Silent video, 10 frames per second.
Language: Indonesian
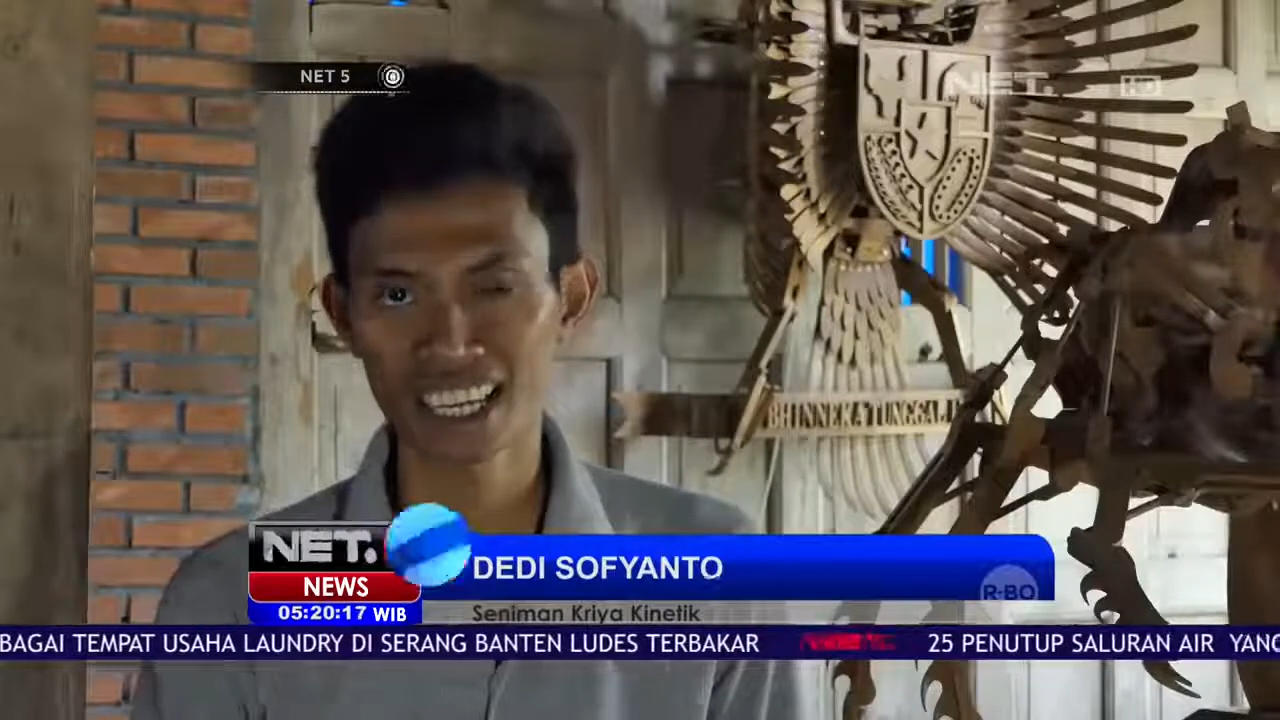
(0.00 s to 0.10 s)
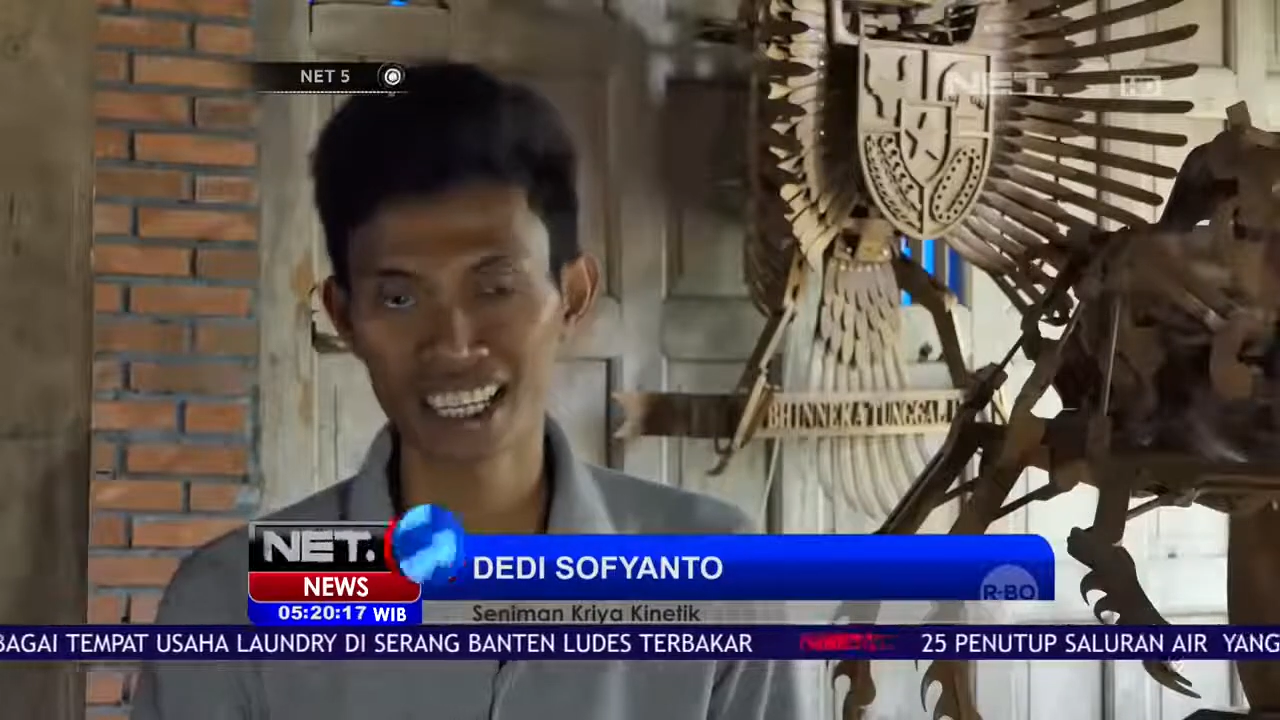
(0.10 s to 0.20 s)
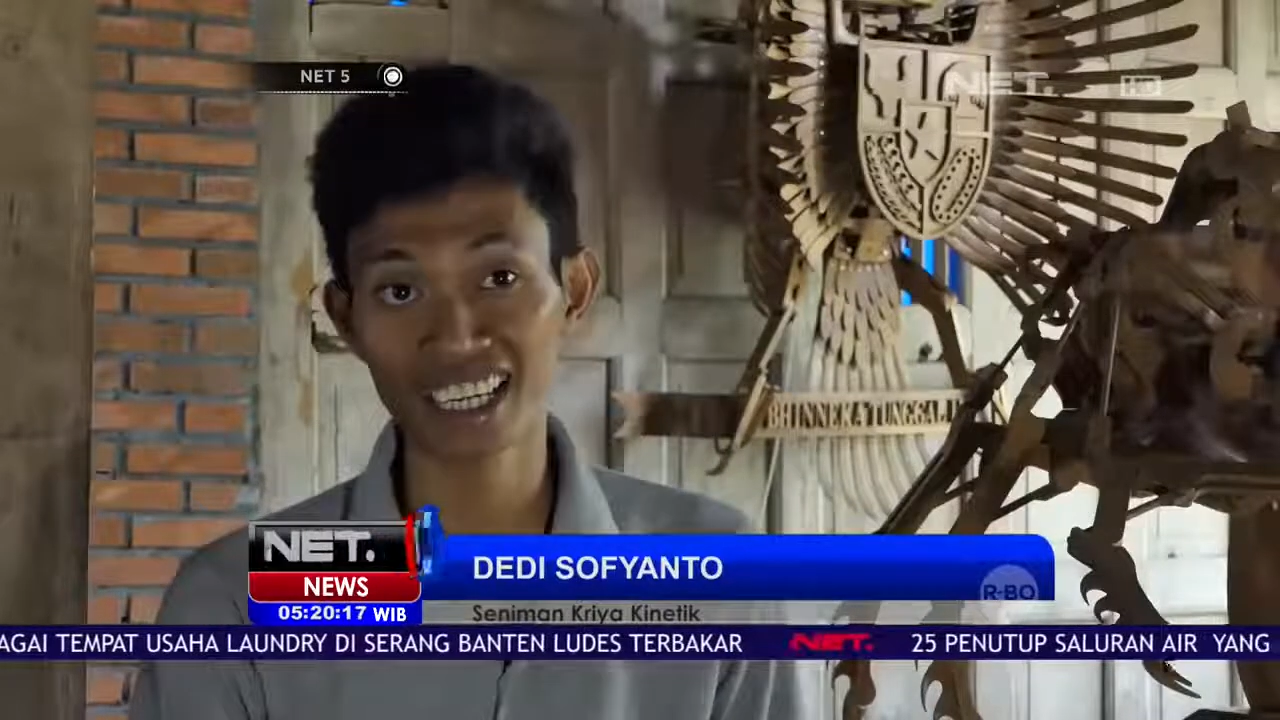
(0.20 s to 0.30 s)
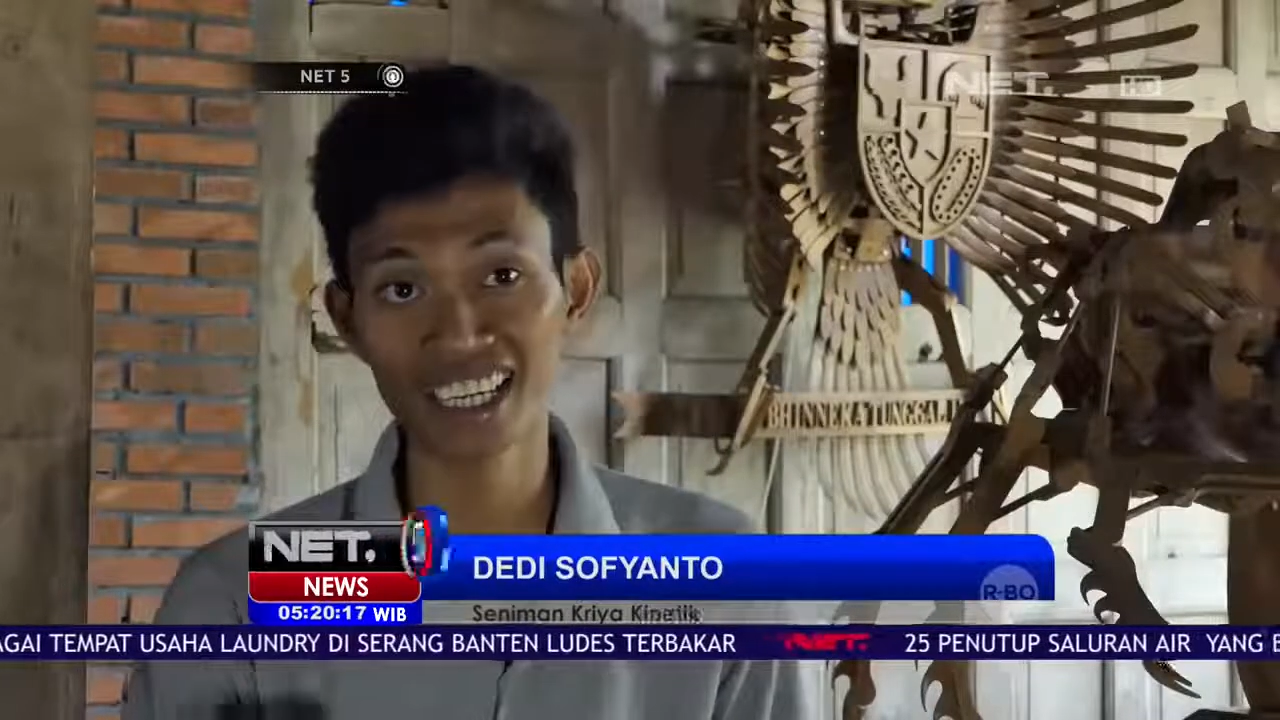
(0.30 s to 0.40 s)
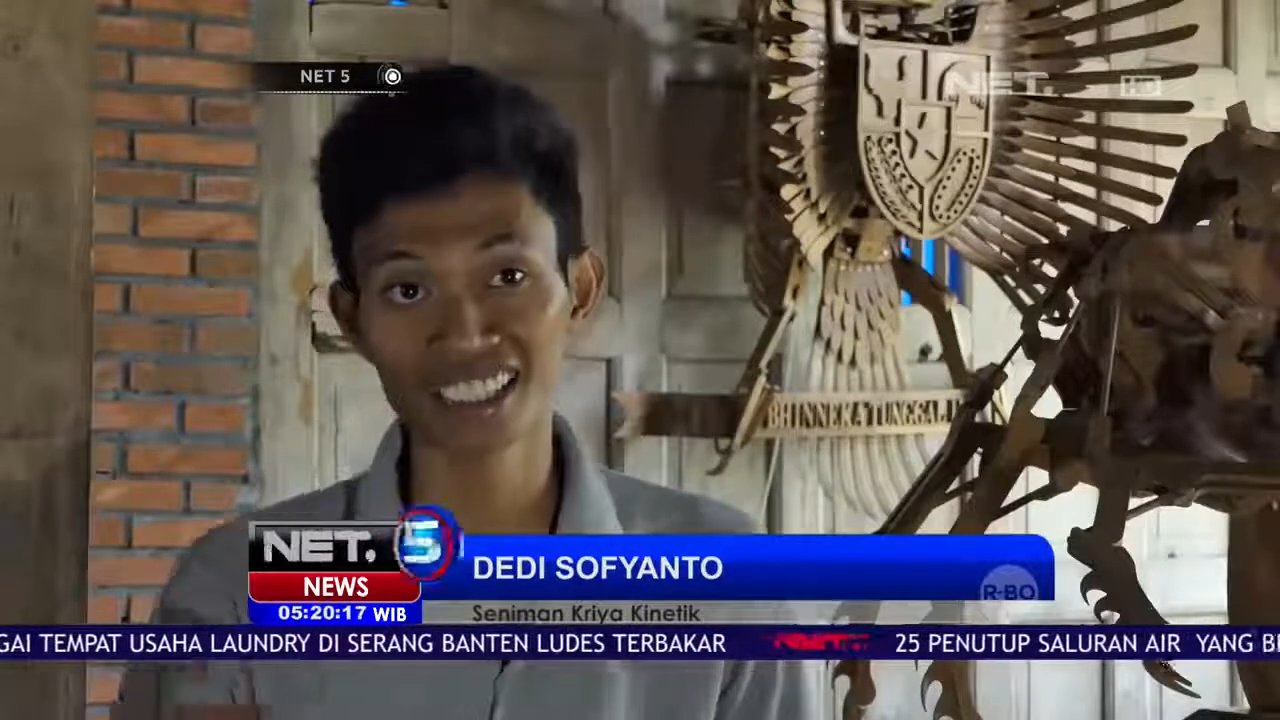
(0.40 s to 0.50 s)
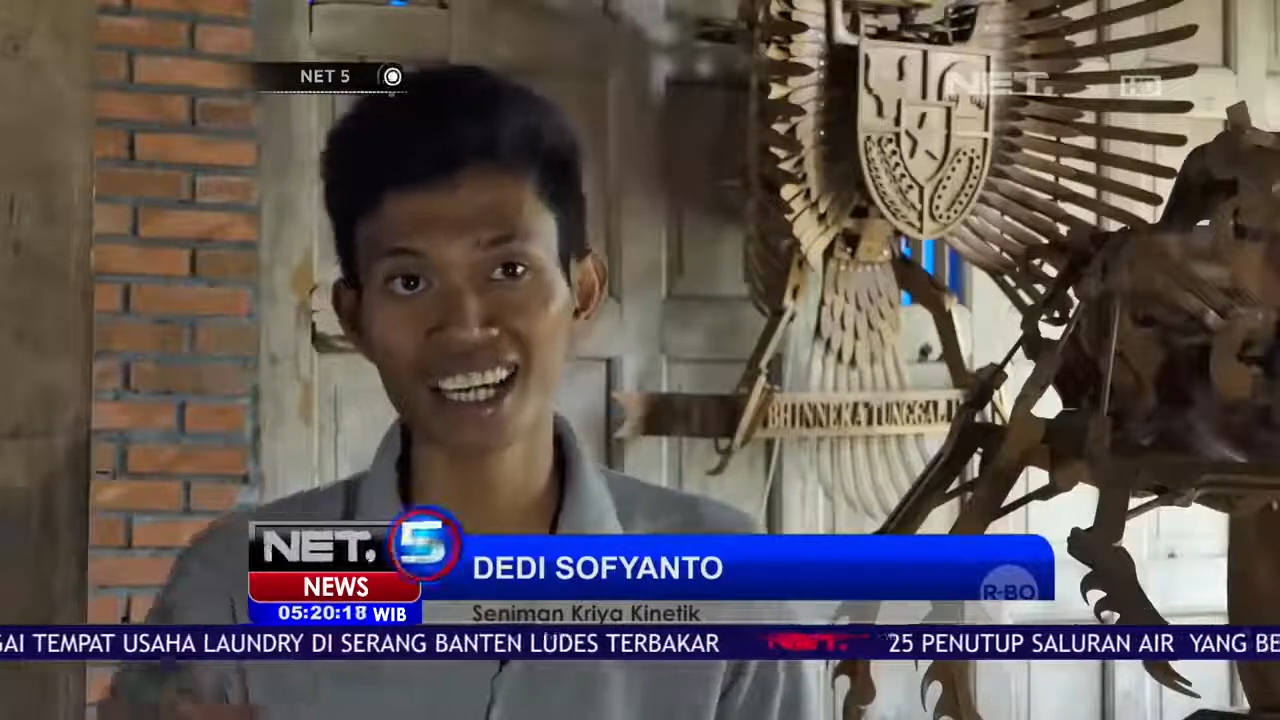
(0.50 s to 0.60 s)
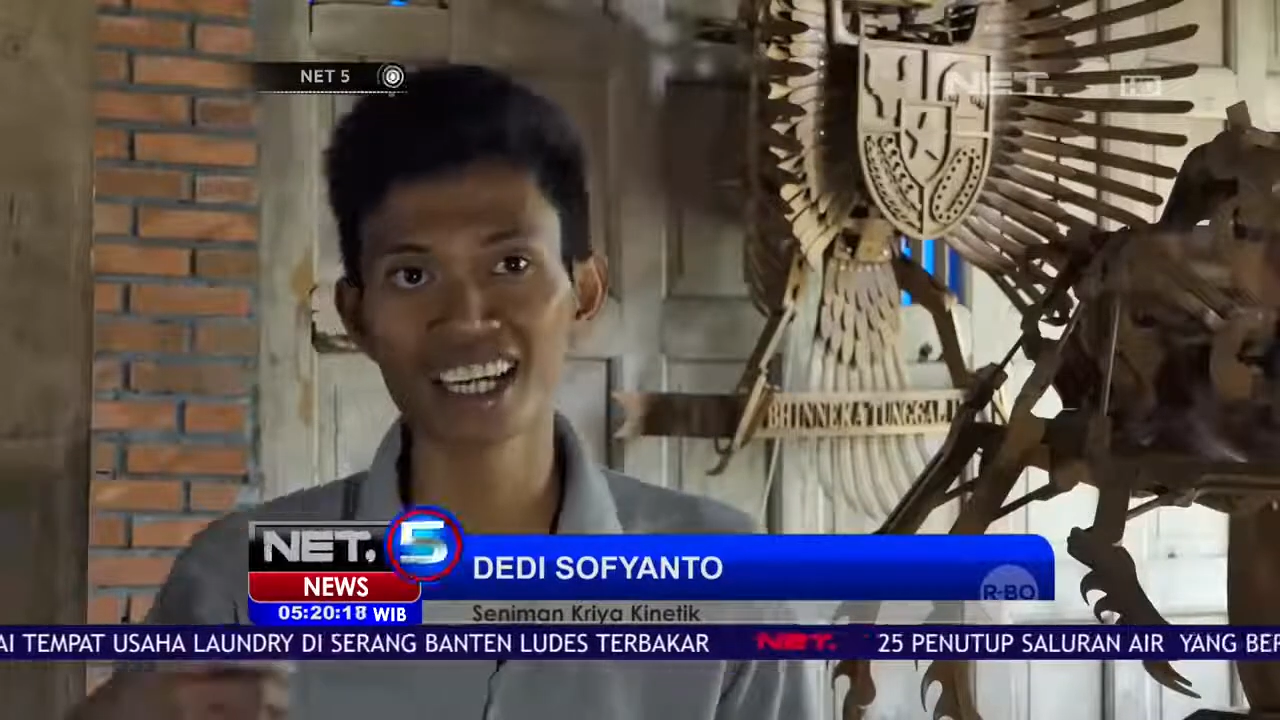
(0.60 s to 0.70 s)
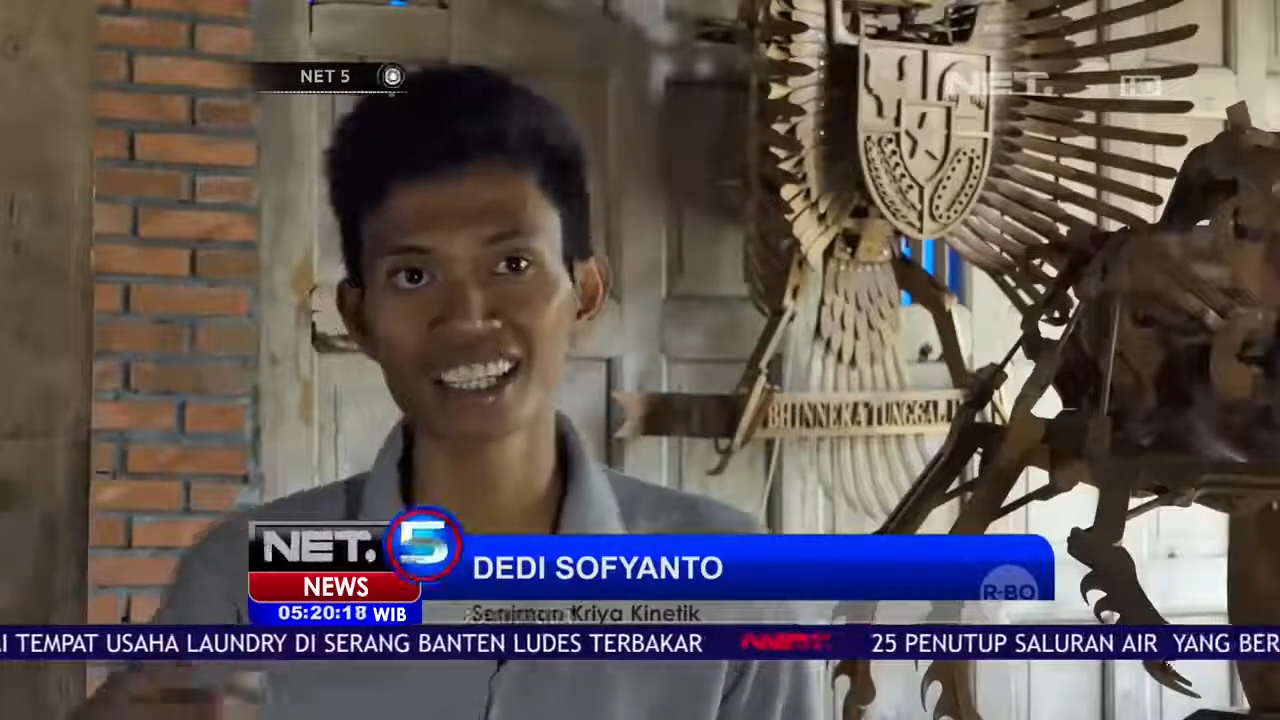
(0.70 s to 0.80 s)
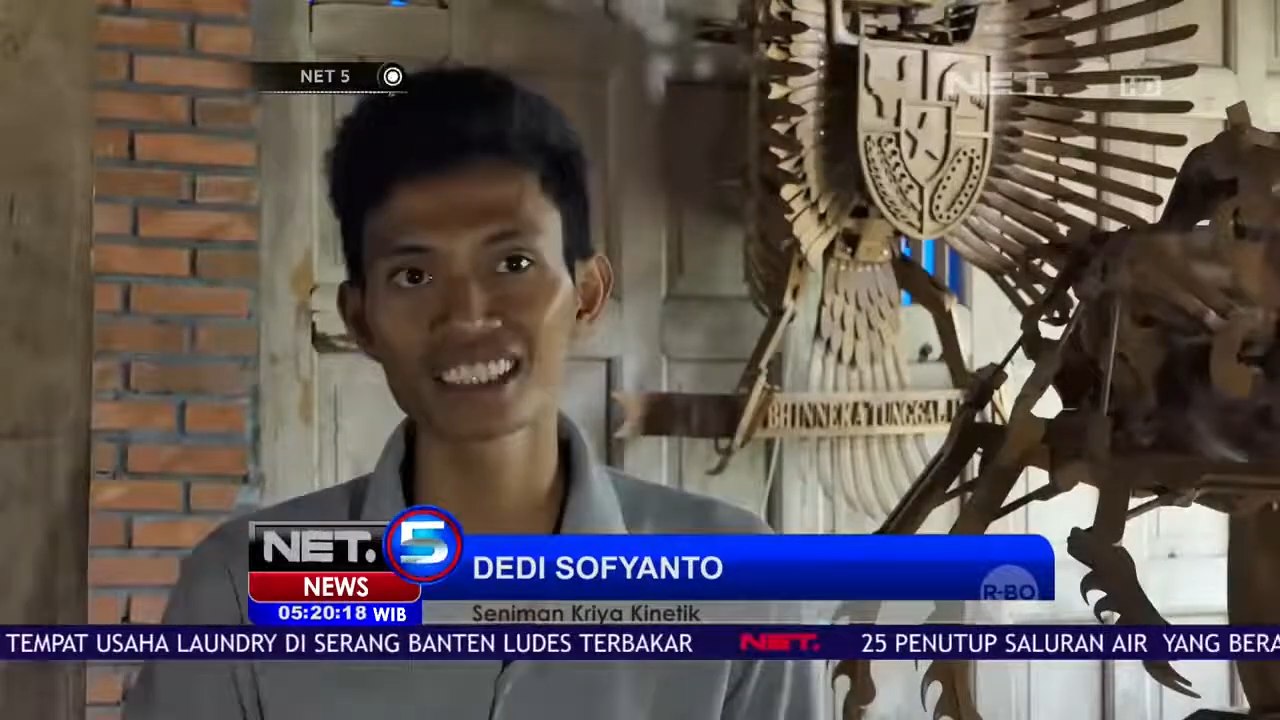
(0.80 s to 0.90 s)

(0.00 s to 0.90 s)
era-era sekarang